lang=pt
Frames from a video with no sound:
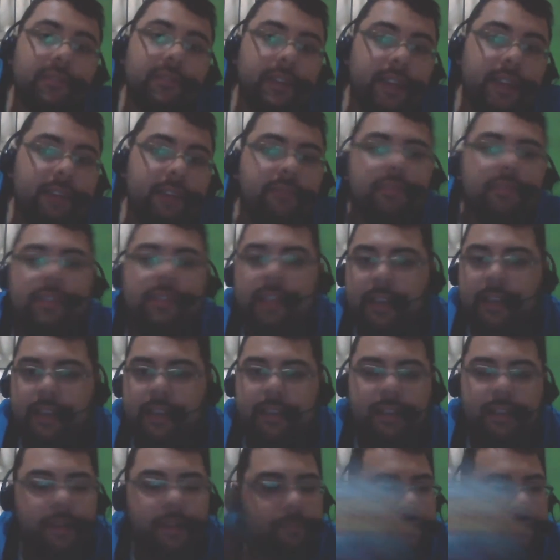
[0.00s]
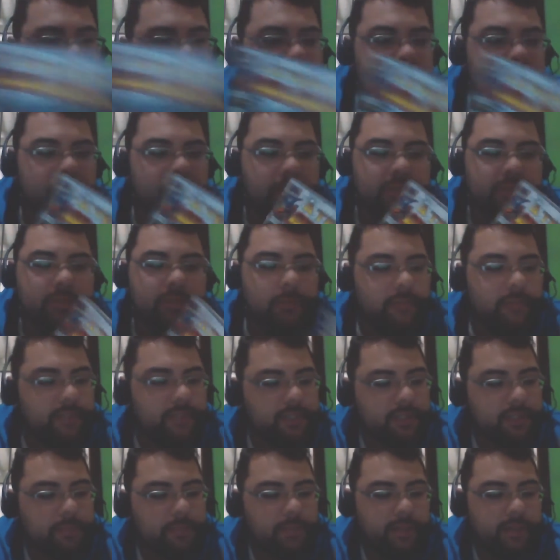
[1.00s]
não li, vou ler, né? Mas como
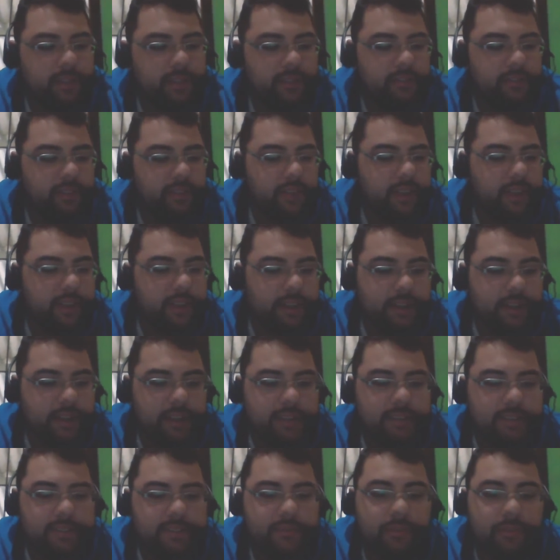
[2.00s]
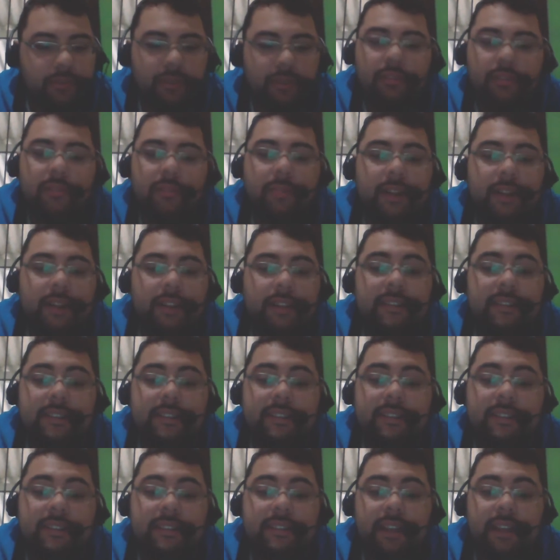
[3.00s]
vocês podem ver, elas foram compradas
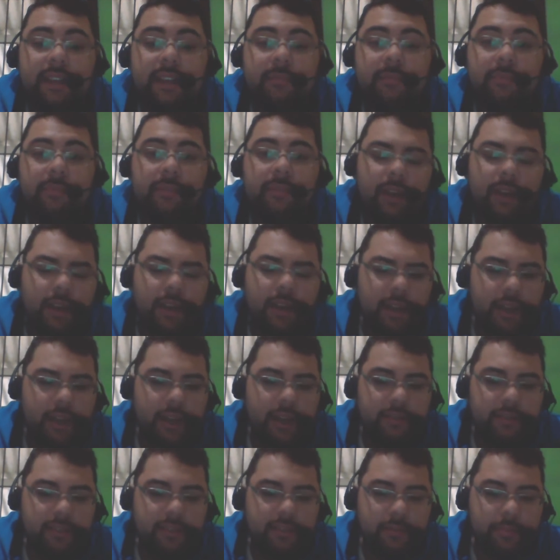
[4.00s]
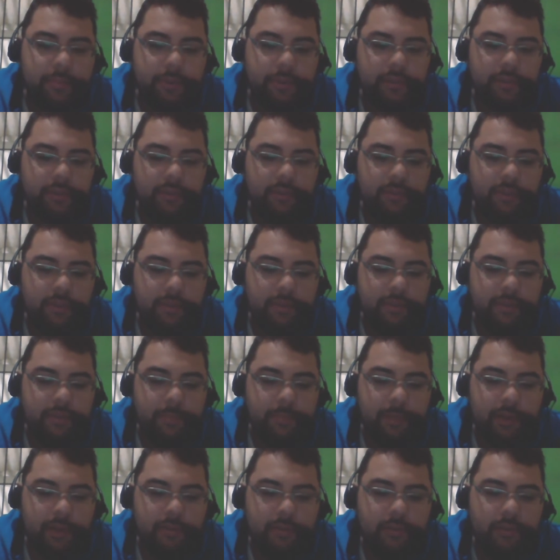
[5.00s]
em sebo. Aí você me pergunta, quanto você
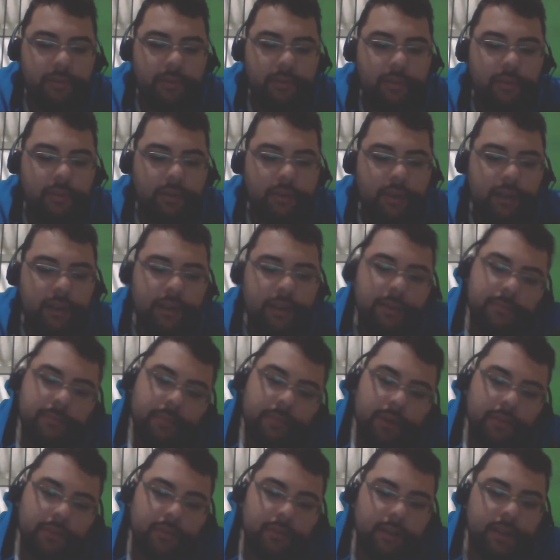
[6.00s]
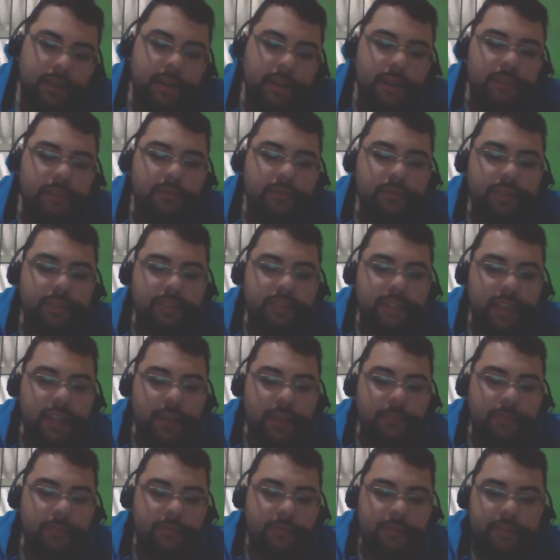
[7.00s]
pagou? Bom, no
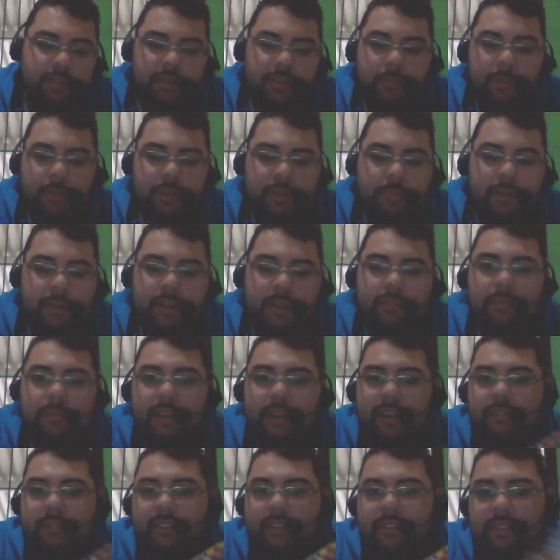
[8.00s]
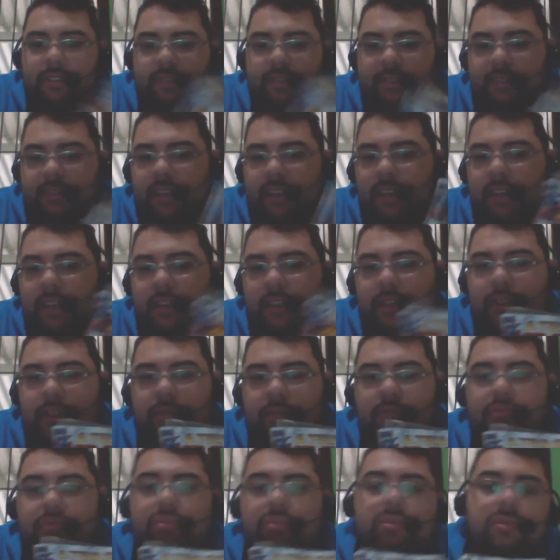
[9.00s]
sebo você pode pagar uma revista assim,
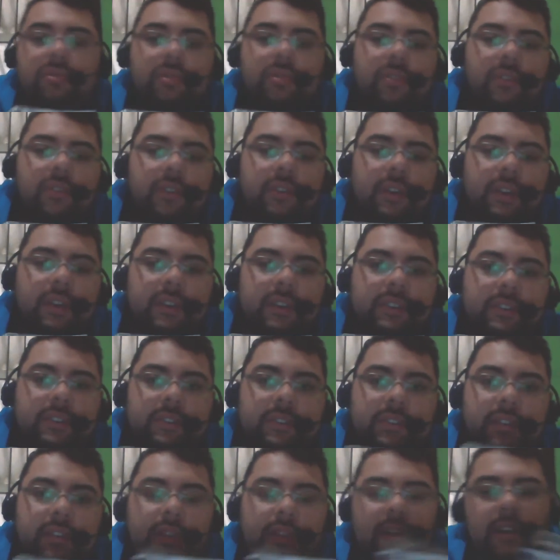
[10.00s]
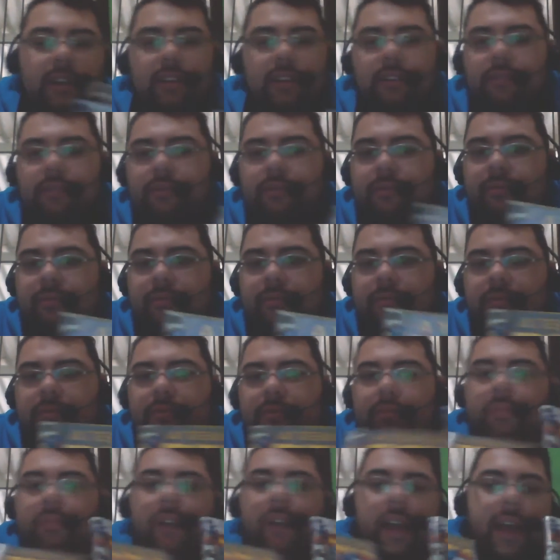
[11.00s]
uns dois,
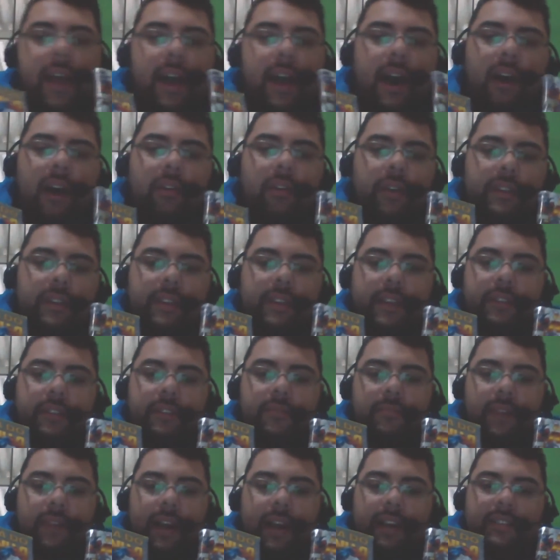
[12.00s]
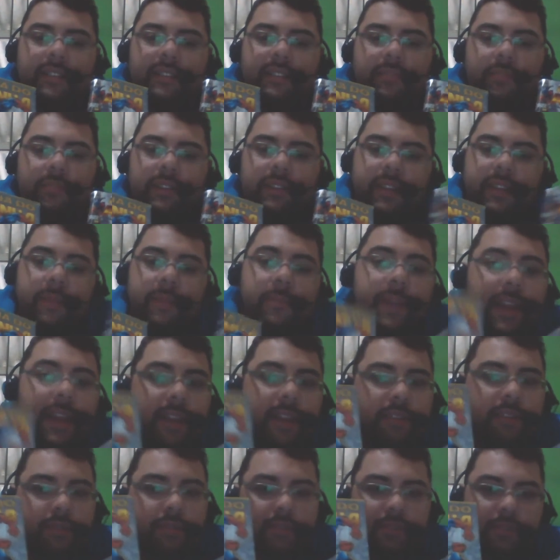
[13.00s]
um, um, real até no máximo, até
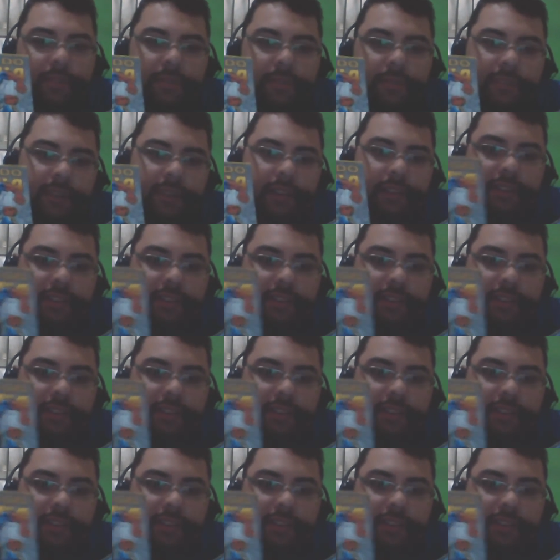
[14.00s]
menos se você